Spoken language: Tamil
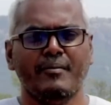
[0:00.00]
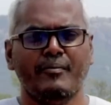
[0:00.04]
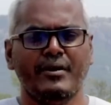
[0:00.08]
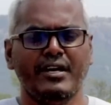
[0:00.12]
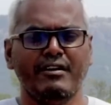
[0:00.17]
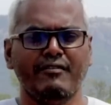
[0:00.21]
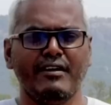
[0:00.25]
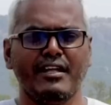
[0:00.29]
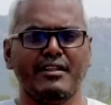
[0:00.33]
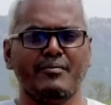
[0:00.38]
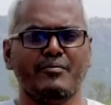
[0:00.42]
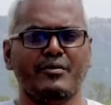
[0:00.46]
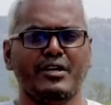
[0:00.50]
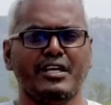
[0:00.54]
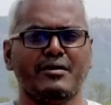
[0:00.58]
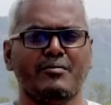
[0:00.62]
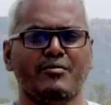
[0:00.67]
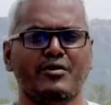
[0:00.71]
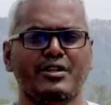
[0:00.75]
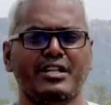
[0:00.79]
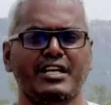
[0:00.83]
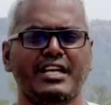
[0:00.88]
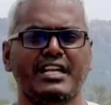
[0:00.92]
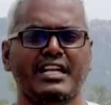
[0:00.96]
பிடிவாதம்
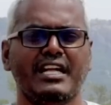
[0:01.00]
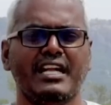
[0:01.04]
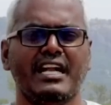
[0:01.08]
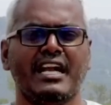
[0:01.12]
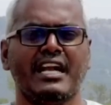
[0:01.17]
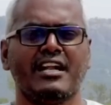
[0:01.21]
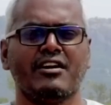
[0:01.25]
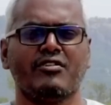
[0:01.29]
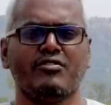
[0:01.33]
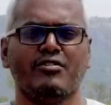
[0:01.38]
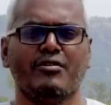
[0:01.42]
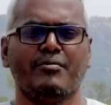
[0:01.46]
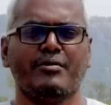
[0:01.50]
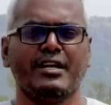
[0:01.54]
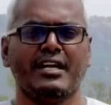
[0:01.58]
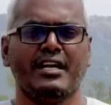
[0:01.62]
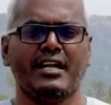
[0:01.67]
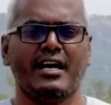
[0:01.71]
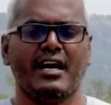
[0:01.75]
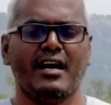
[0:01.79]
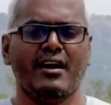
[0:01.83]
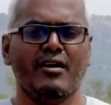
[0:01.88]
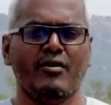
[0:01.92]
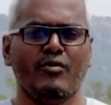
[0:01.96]
பிடிக்கும்போது என்ன நடக்கும்
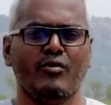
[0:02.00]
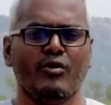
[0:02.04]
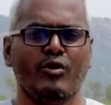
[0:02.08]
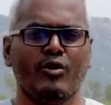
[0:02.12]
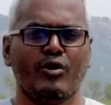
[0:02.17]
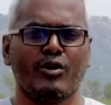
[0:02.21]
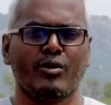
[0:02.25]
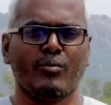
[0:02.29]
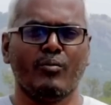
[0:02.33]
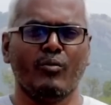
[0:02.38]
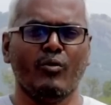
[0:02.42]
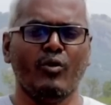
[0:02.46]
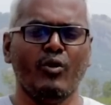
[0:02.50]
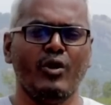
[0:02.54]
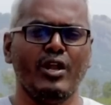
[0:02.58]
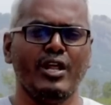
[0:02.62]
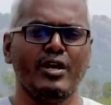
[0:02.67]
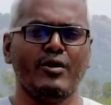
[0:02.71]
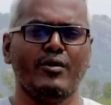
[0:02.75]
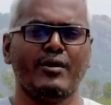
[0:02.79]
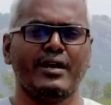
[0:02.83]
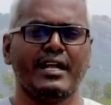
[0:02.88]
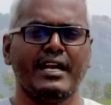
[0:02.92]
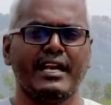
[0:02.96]
அப்படின்னா உங்களோட
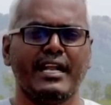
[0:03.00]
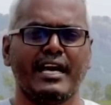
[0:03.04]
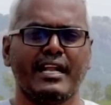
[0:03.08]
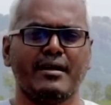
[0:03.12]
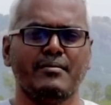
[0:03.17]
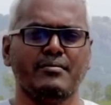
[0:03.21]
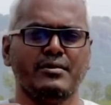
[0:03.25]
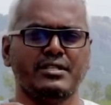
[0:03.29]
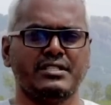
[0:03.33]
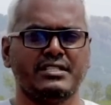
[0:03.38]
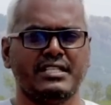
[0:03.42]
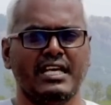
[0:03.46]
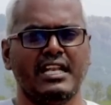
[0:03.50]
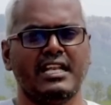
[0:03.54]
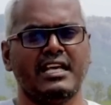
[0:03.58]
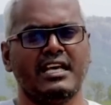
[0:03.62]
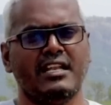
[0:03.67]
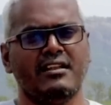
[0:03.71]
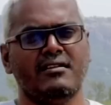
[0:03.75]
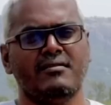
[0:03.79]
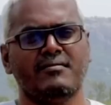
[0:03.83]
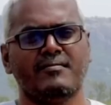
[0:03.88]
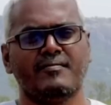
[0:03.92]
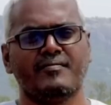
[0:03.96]
மூளையோட நரம்பு
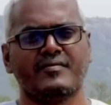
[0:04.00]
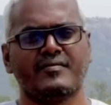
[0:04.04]
செல்கள்